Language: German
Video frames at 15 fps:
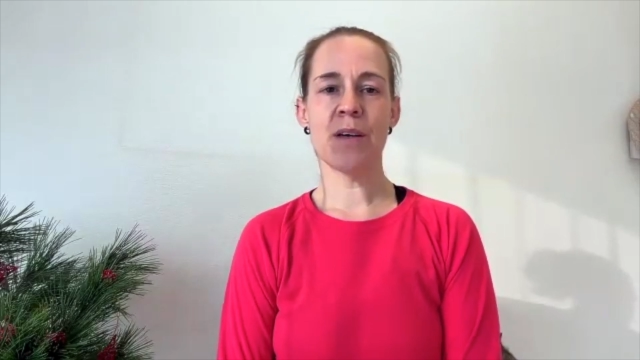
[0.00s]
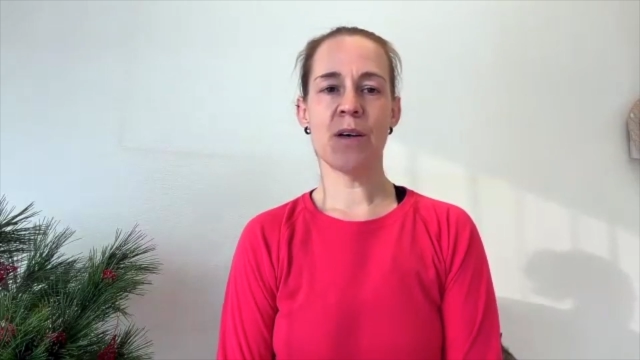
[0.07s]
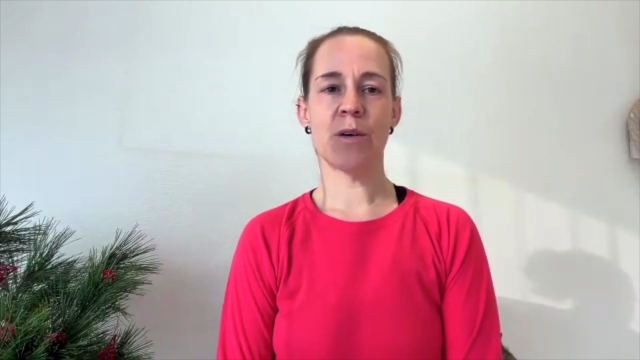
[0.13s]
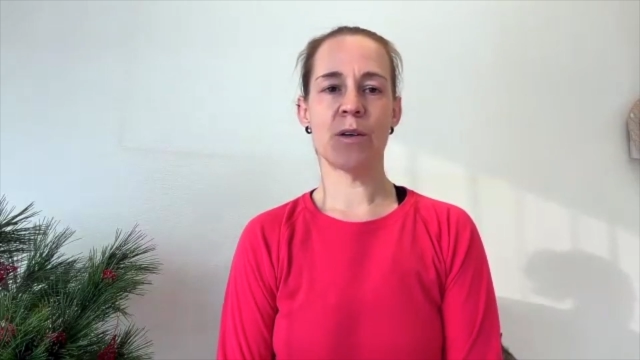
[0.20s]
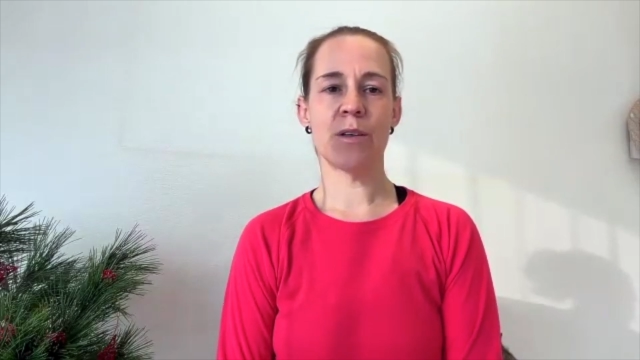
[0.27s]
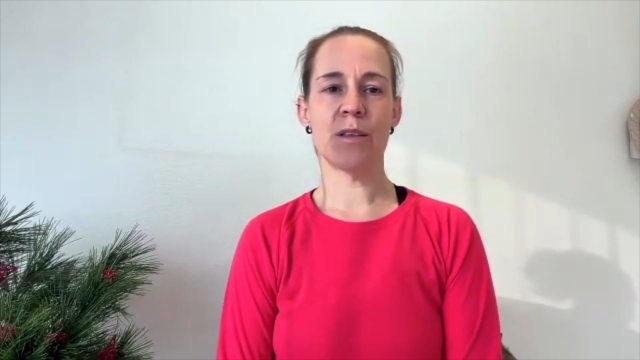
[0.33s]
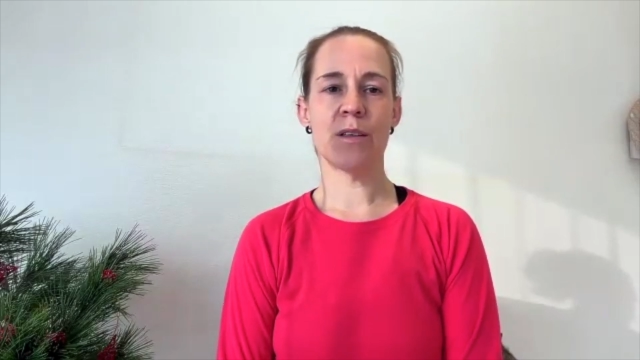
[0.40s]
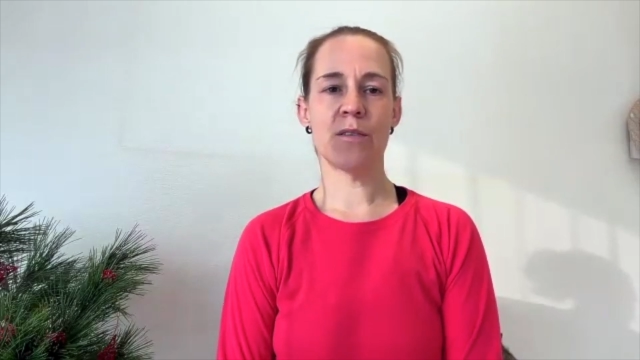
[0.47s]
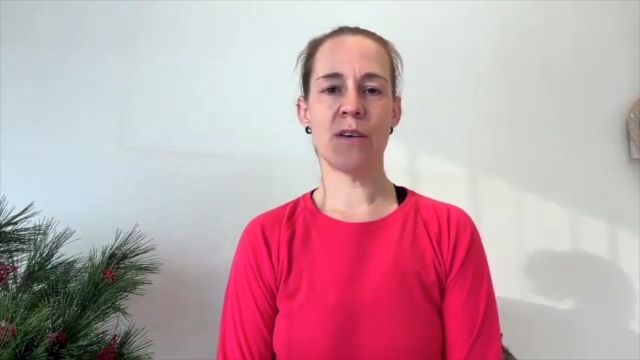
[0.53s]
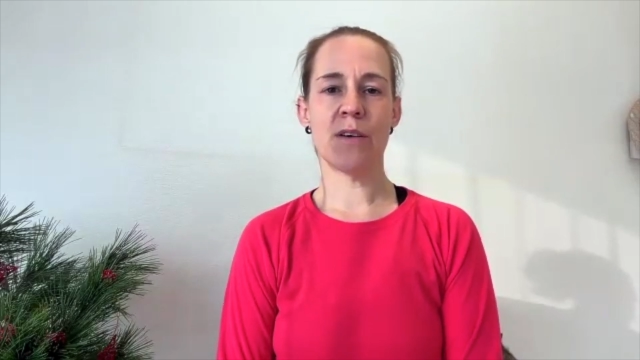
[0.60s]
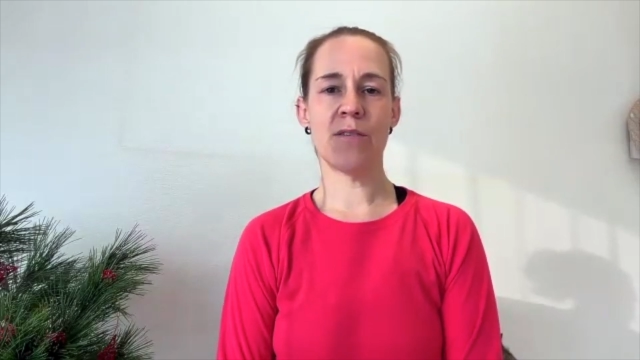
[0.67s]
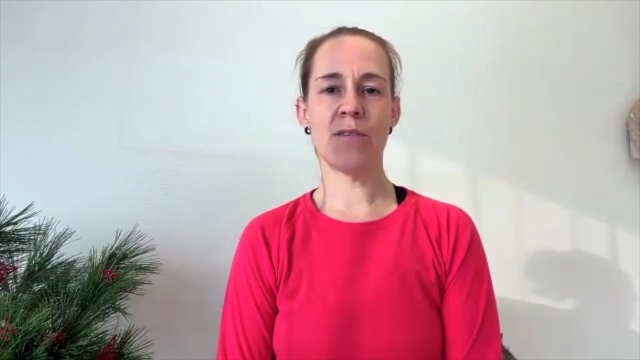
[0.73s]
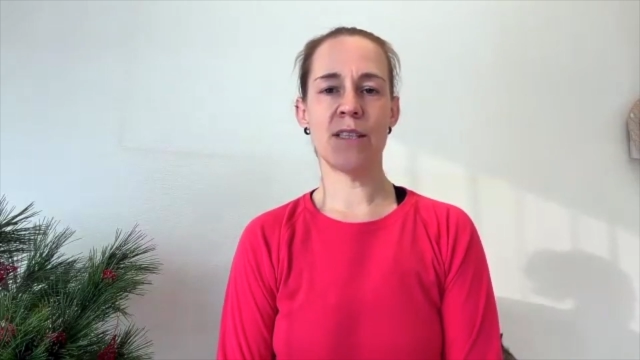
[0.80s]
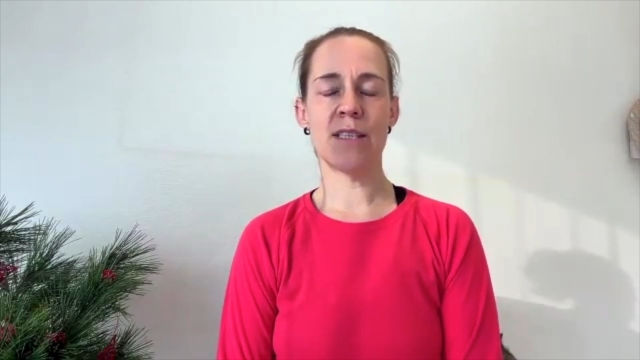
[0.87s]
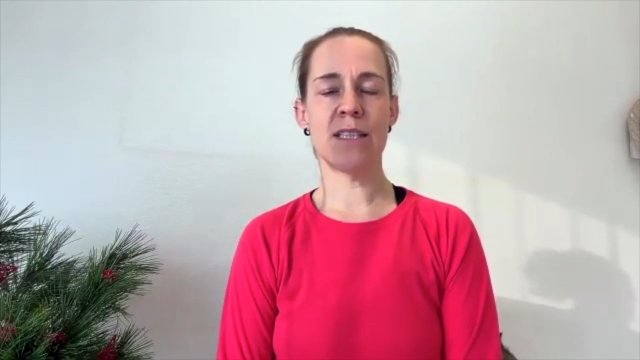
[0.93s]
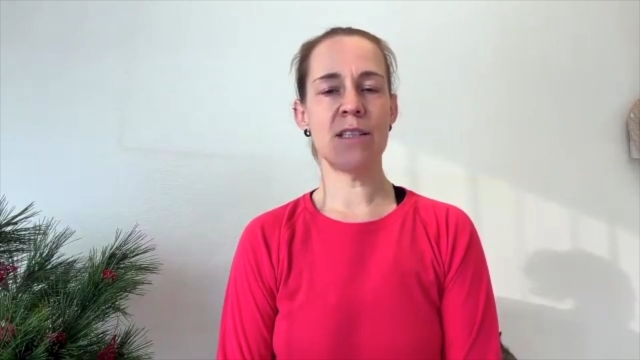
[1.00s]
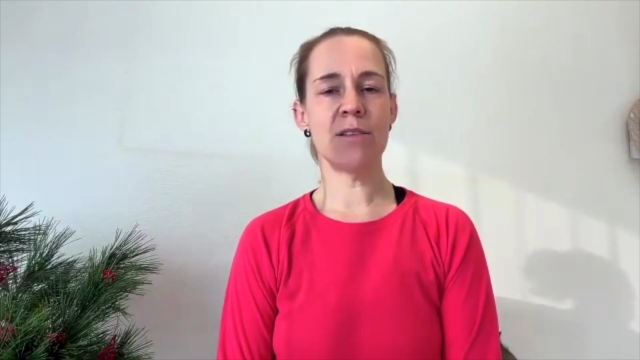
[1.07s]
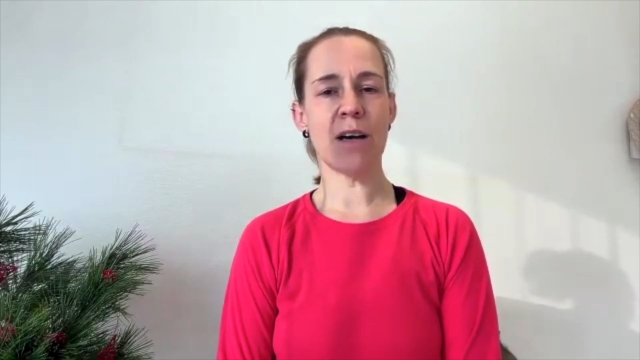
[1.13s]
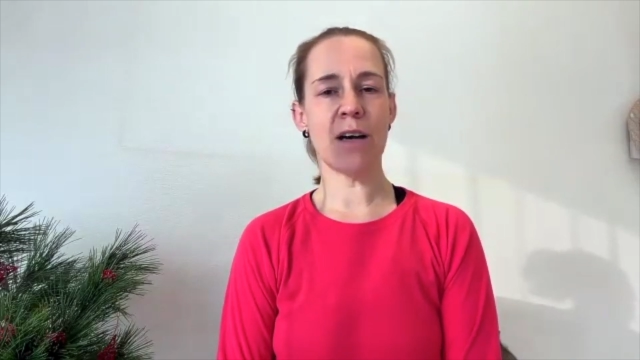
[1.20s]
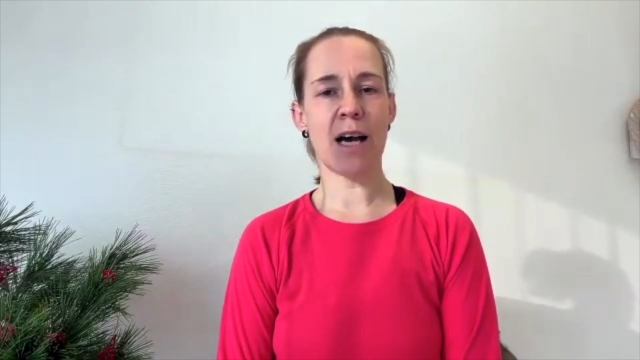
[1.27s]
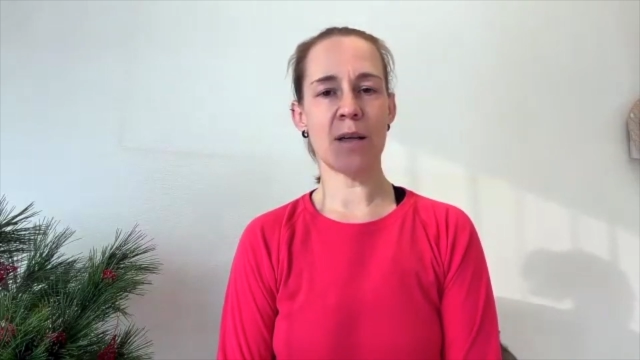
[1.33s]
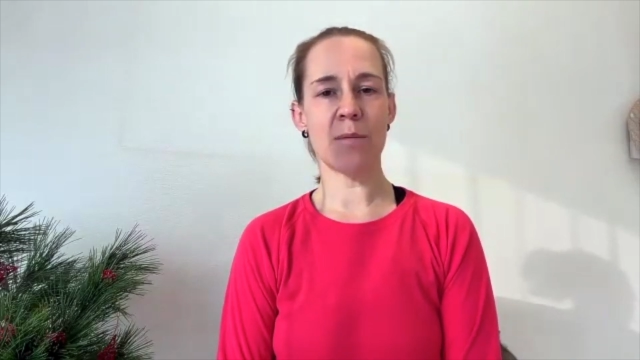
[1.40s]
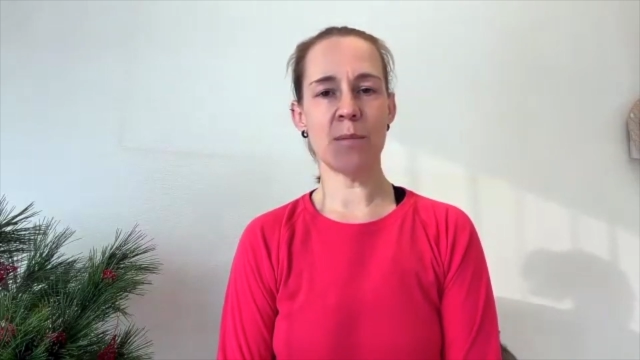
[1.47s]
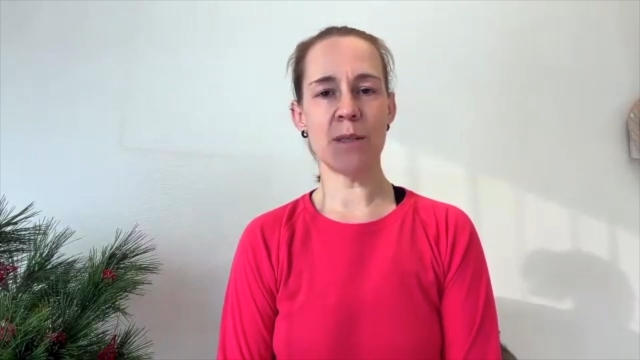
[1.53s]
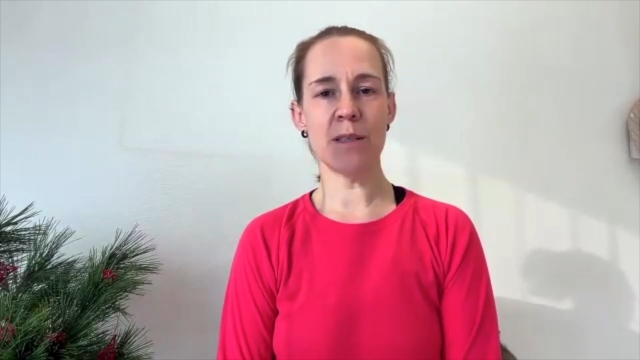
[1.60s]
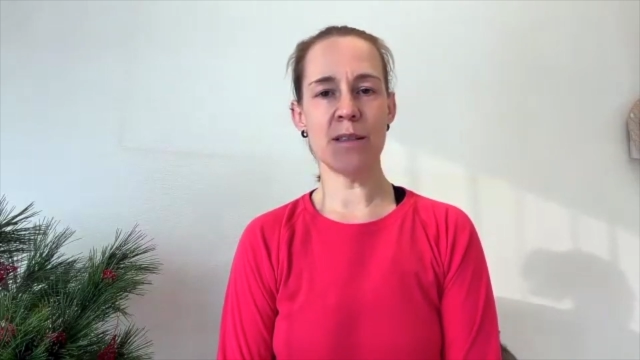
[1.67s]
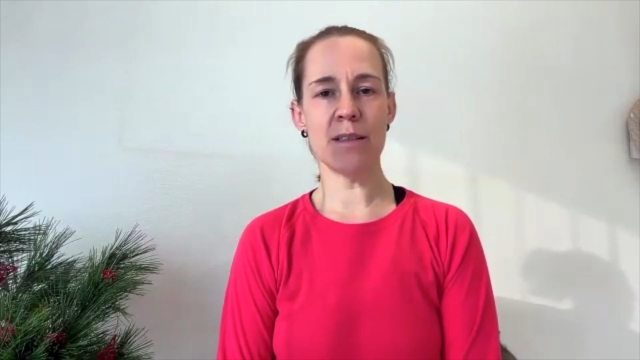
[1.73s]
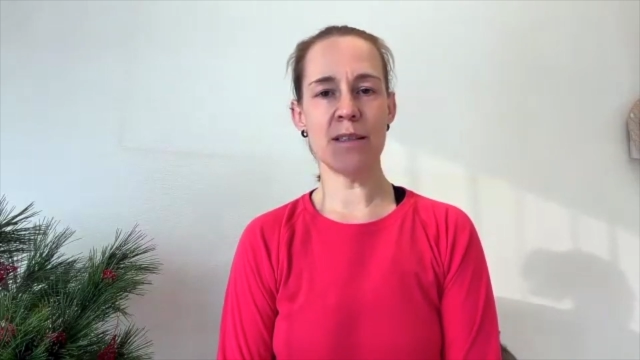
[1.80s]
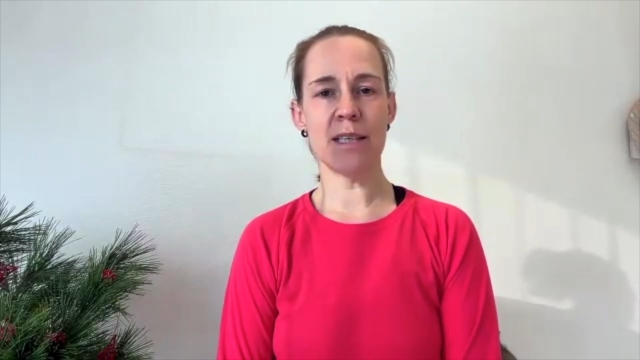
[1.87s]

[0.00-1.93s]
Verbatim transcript: Und wenn wir tief atmen,